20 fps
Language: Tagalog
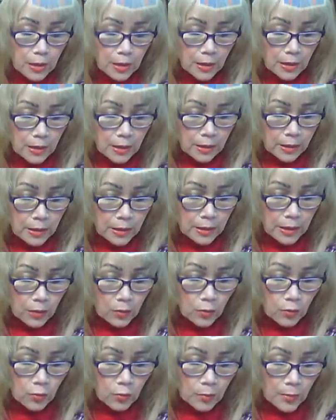uh, tingnan
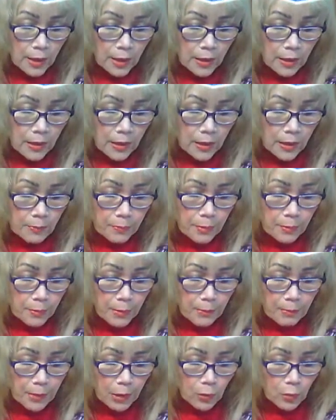ko kung ma
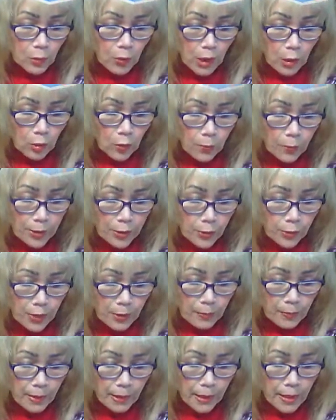makuha ko pa yung
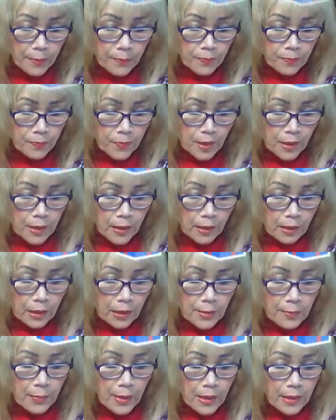iba.
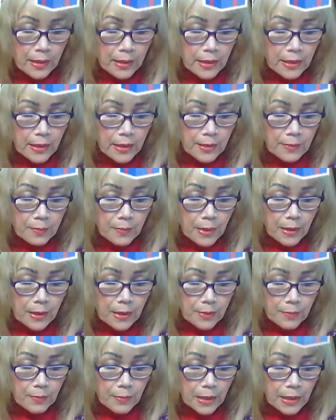Kay Mary, Mar,
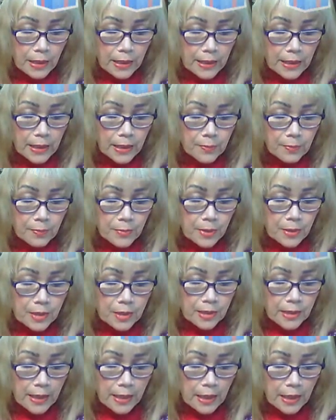Marlene
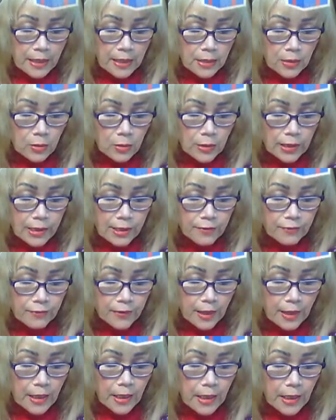Macias
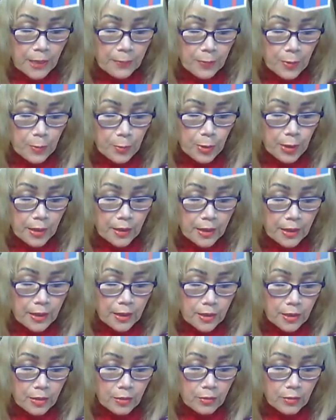Oliva, happy birthday
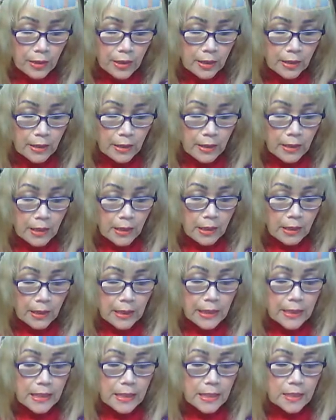Tito Rick. Kay
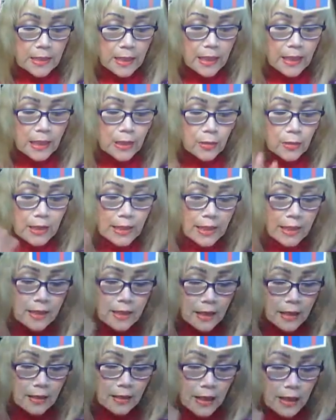Lisa, hello
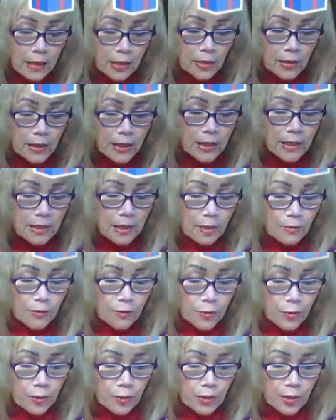Lisa, thank you Lisa
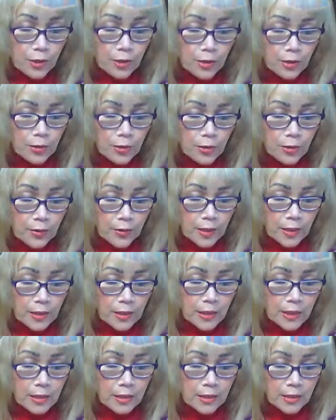for your
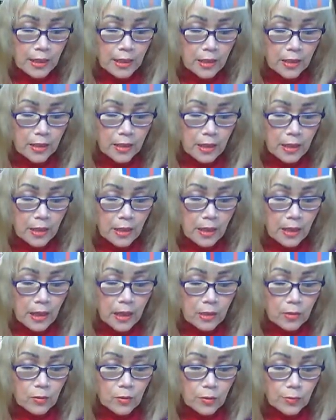greetings. Thank
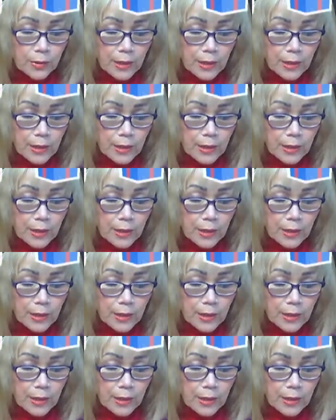Uncle